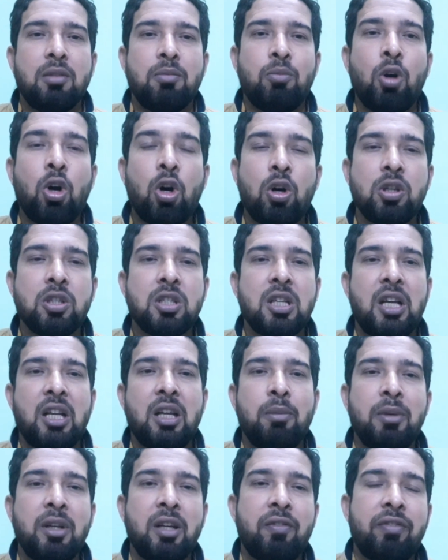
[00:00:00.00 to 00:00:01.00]
बहुत सारे
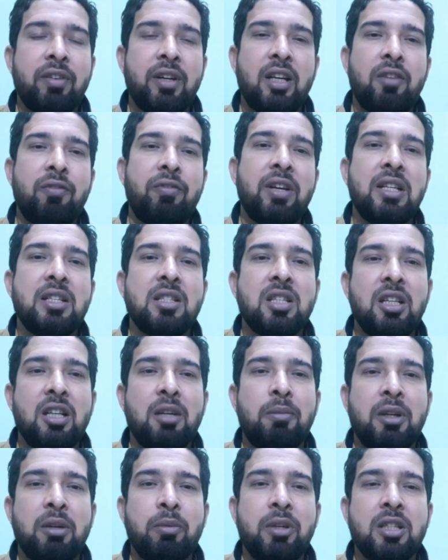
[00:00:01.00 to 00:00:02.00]
मेरे फ्रेंड फैंसी
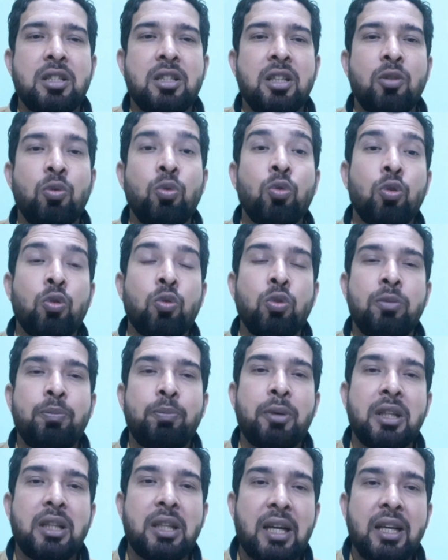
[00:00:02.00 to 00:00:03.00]
नंबर भेजते हैं उनको खुद
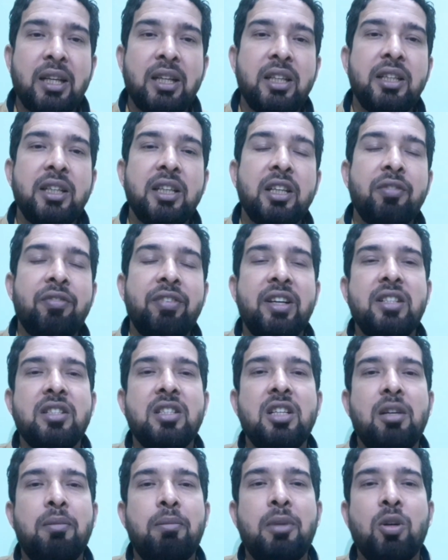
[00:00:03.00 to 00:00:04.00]
पता ही नहीं है कि फैंसी
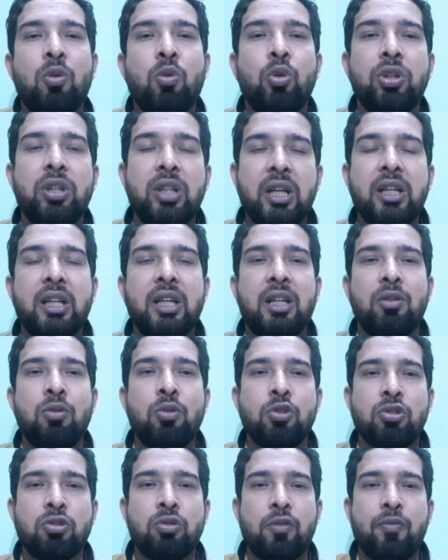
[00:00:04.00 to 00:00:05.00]
नंबर होता क्या है
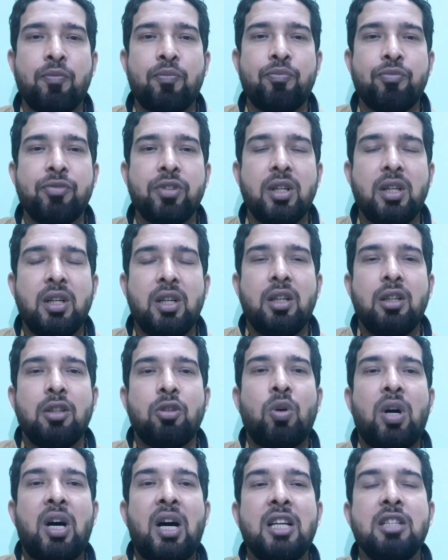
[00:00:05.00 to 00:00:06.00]
दोस्तों तो
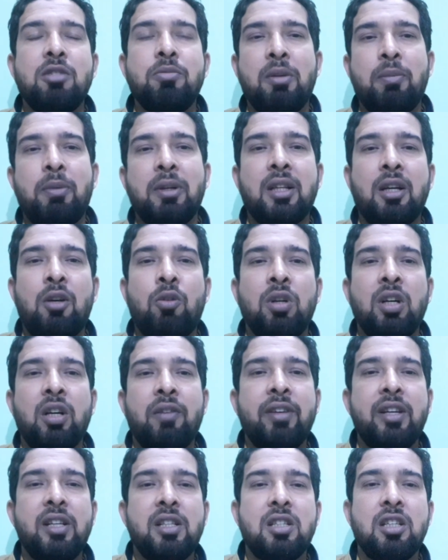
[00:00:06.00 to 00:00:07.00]
आज मैं बताऊँगा
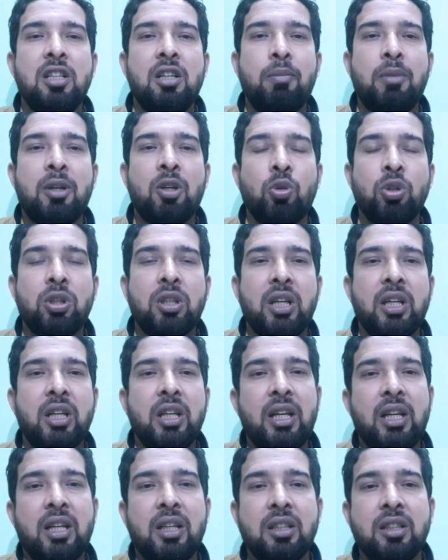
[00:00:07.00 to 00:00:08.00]
फैंसी नंबर होता
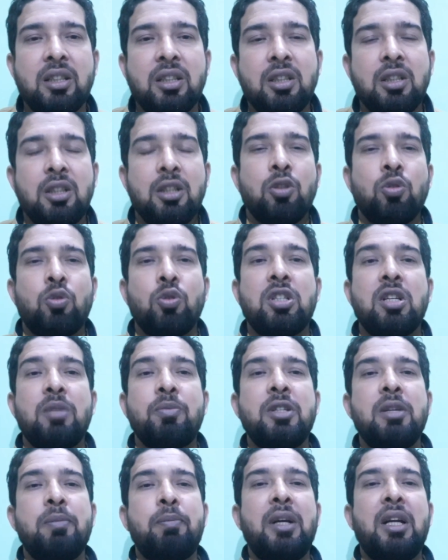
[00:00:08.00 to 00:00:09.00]
क्या है तो
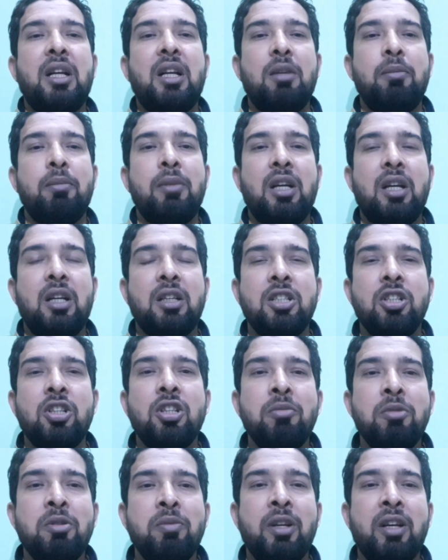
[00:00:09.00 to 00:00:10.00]
सबसे पहले मैं जितने
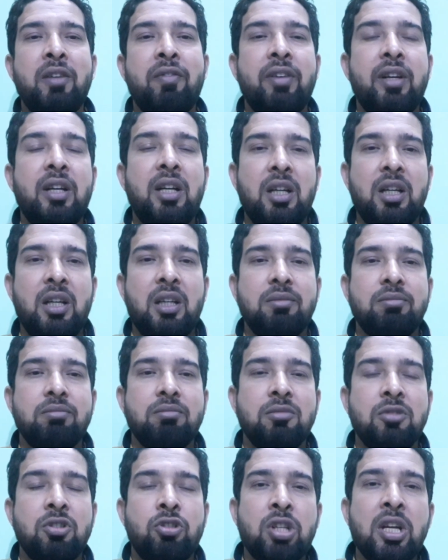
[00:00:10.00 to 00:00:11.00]
भी मेरे फ्रेंड हैं
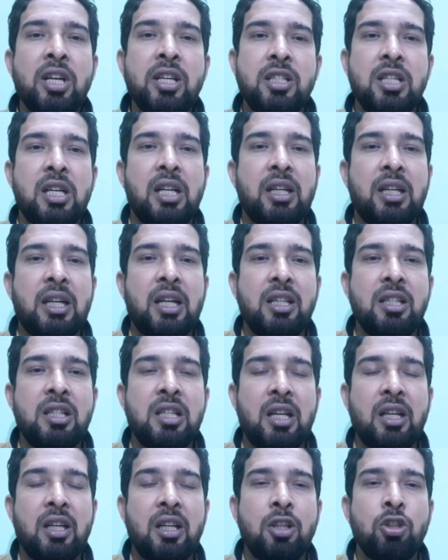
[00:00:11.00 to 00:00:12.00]
सही जानकारी
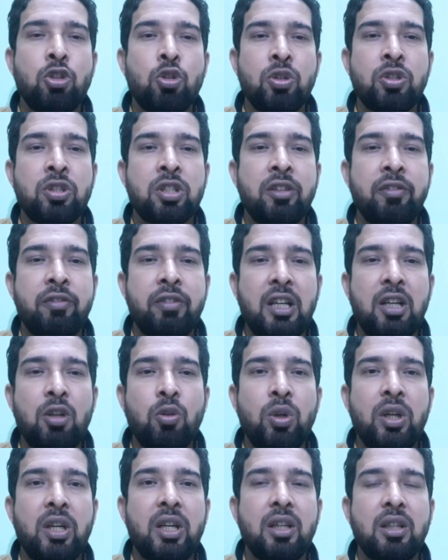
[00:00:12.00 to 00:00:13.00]
जाने जो इसकी वैल्यू
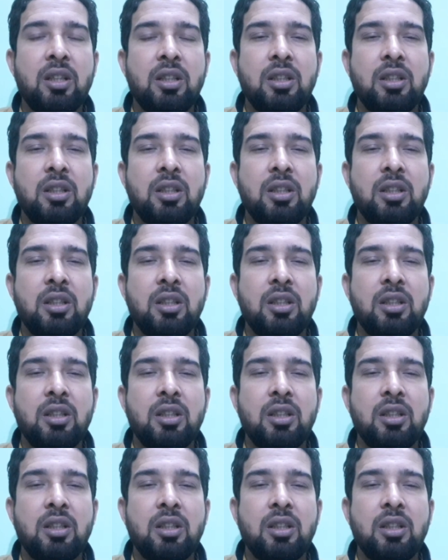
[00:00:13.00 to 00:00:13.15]
है